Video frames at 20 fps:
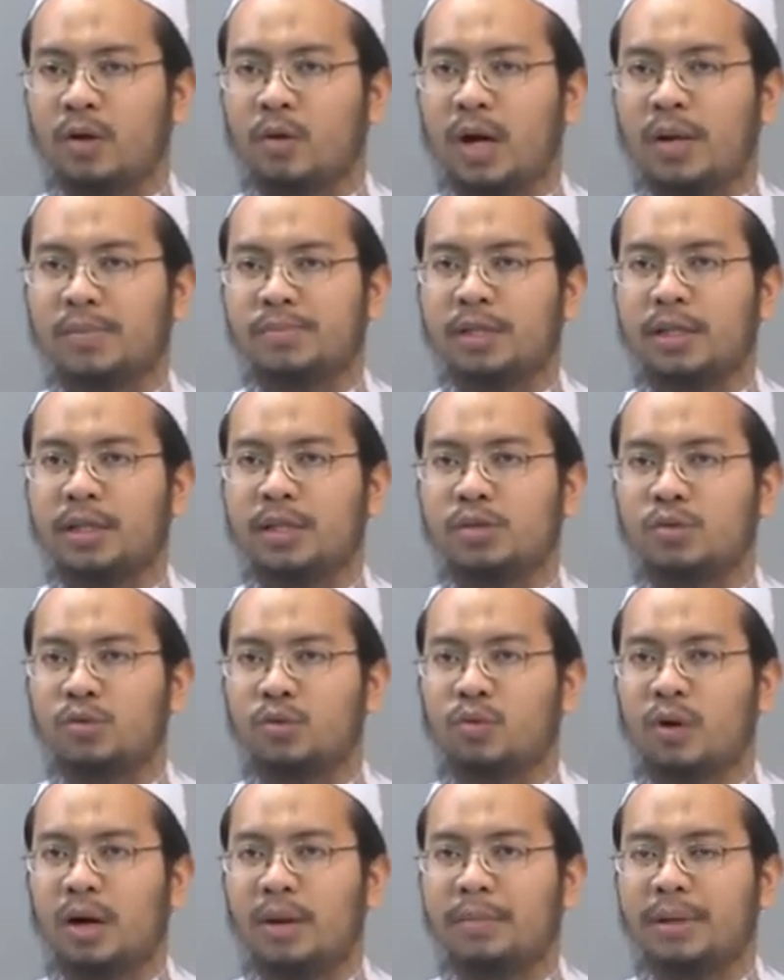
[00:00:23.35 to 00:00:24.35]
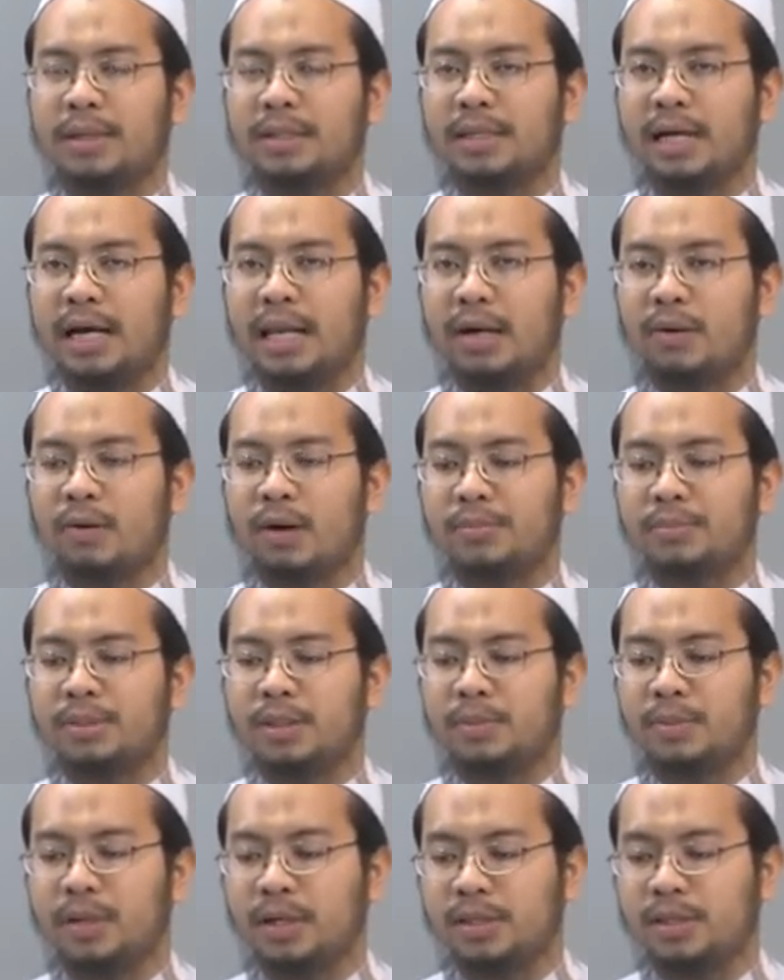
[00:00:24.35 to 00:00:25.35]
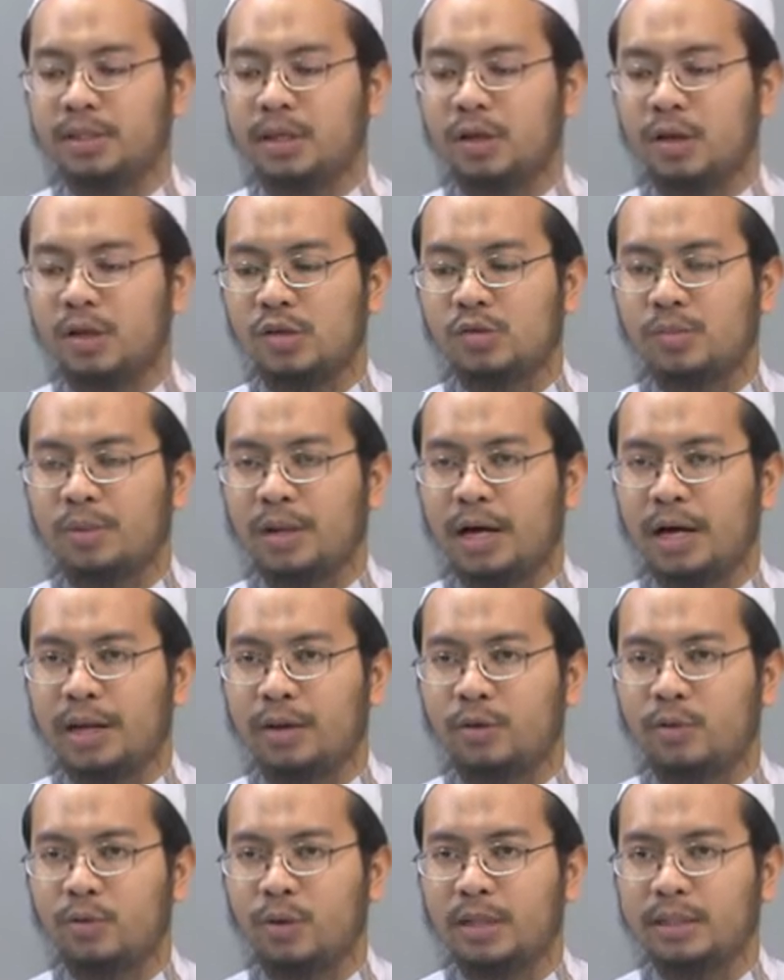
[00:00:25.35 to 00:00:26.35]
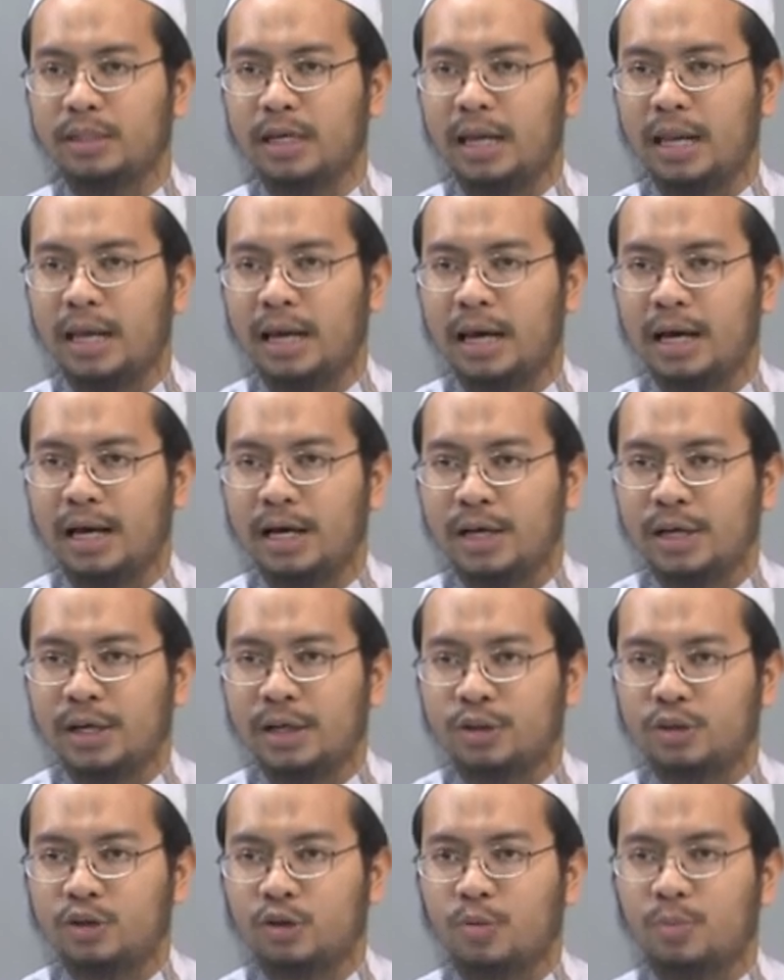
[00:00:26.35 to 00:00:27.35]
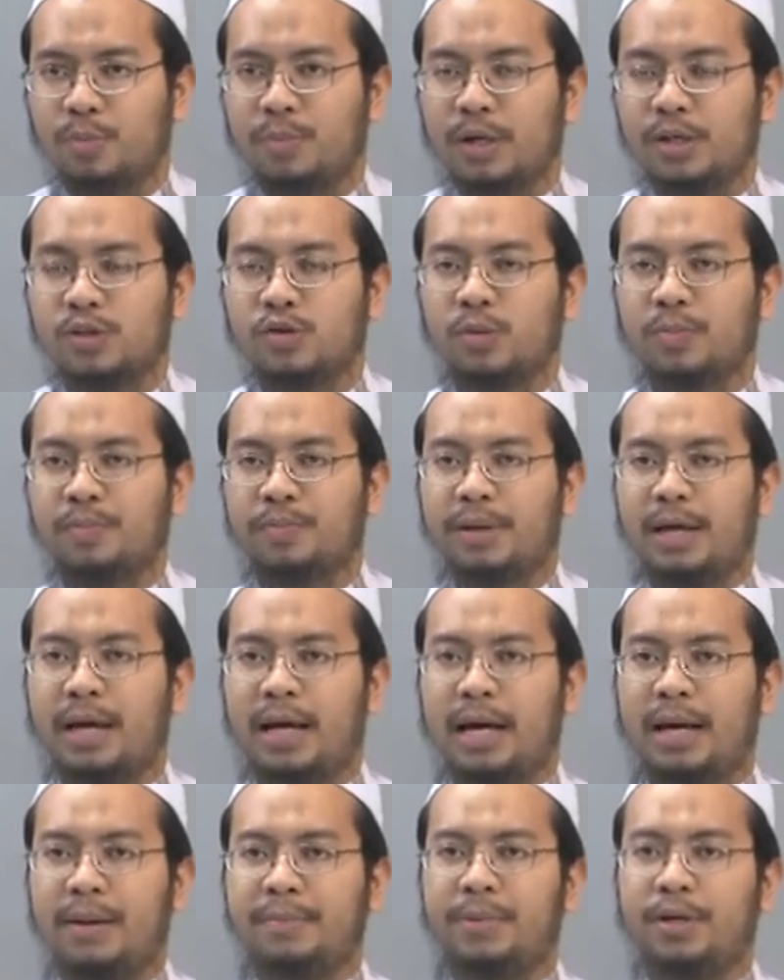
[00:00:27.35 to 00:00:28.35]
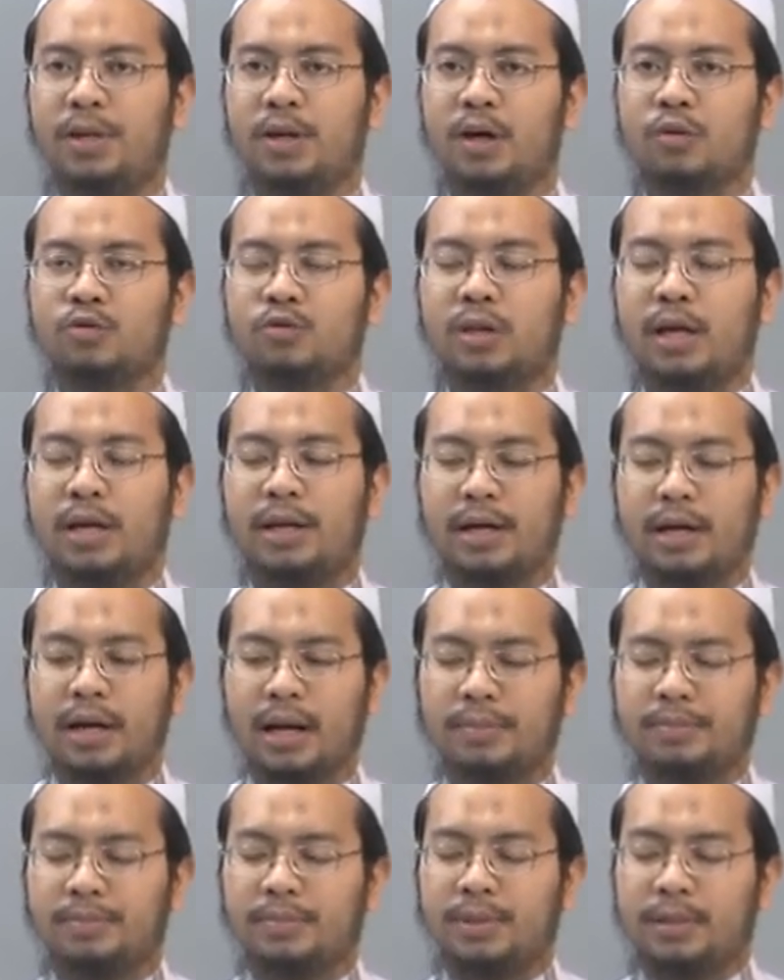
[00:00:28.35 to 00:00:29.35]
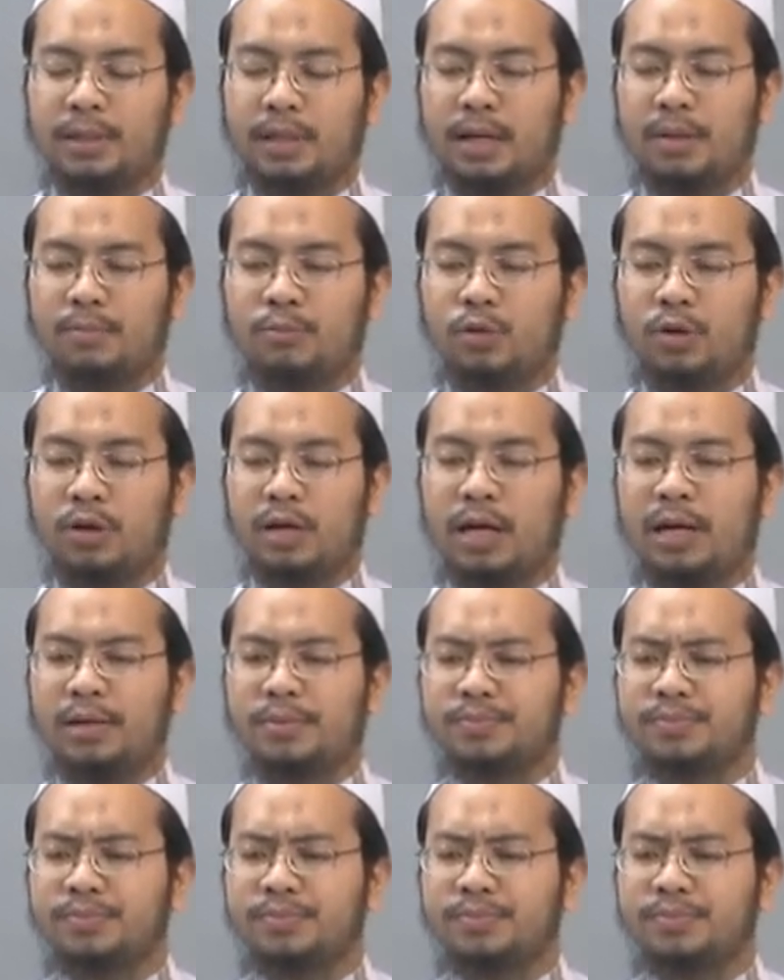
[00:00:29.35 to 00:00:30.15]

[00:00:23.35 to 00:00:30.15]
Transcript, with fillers: ความสันติสุขความเมตตาและความจำเริญจากอัลลอฮ์สุบฮานะฮูวะตาลาจงประสบแด่พี่น้องท่านนะครับฮัมดุลิลละ